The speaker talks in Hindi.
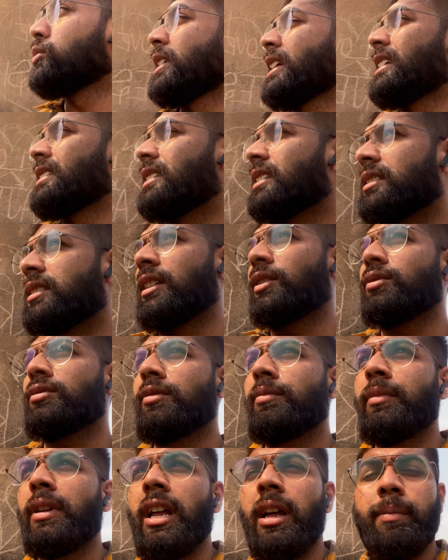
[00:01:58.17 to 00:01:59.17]
जगह दिखती है
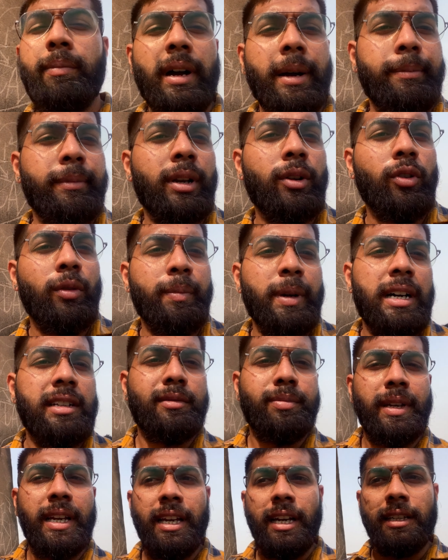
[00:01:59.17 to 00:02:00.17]
कुतुब मीनार बिल्कुल
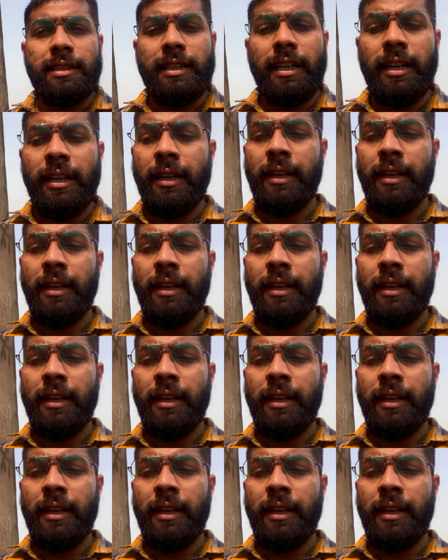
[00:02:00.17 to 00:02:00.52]
पास में है यहाँ से